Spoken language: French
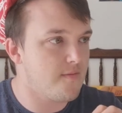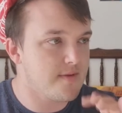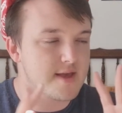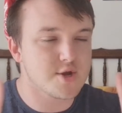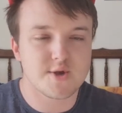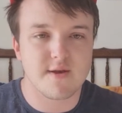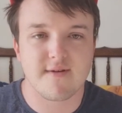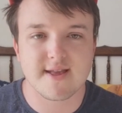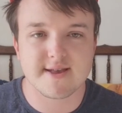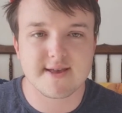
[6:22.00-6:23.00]
c'est juste
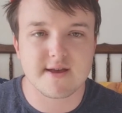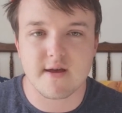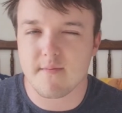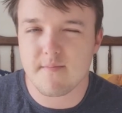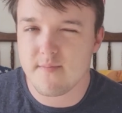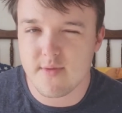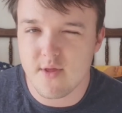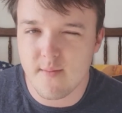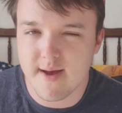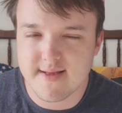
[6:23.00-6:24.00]
fantastique.
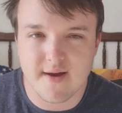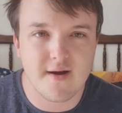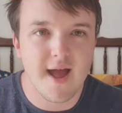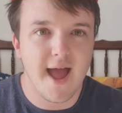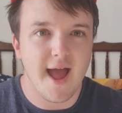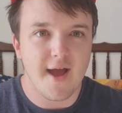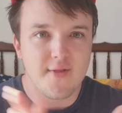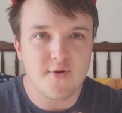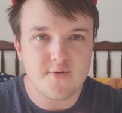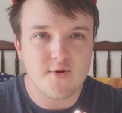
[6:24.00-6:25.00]
Non mais attends.
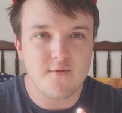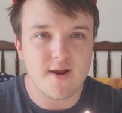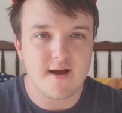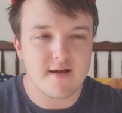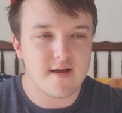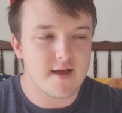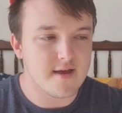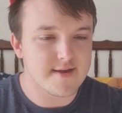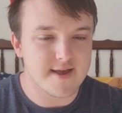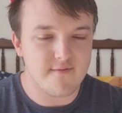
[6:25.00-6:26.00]
Donc du coup voilà.
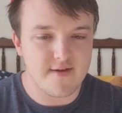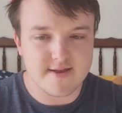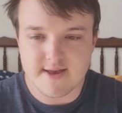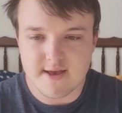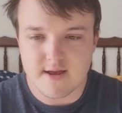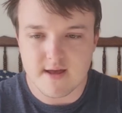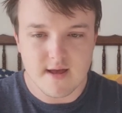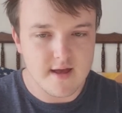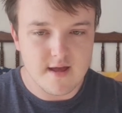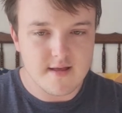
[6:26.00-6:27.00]
Et ça fait tic,
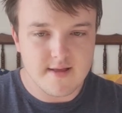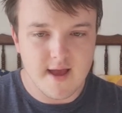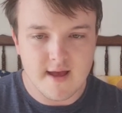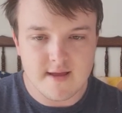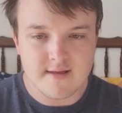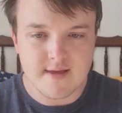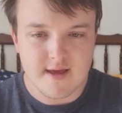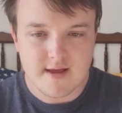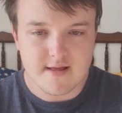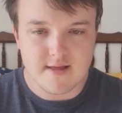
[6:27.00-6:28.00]
tac,
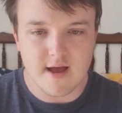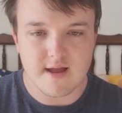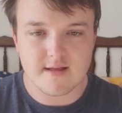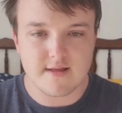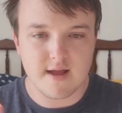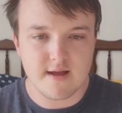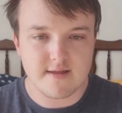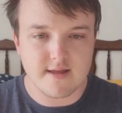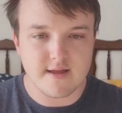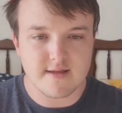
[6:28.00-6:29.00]
tic, tac, non
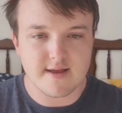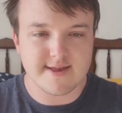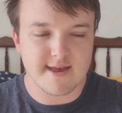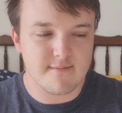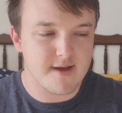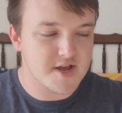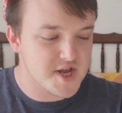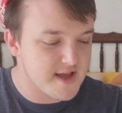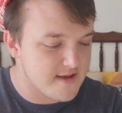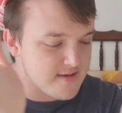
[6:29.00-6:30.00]
c'est
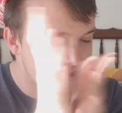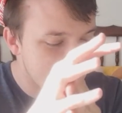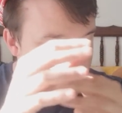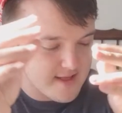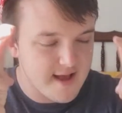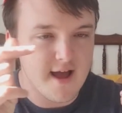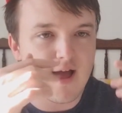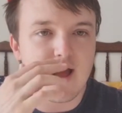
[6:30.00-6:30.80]
magique, tic, tac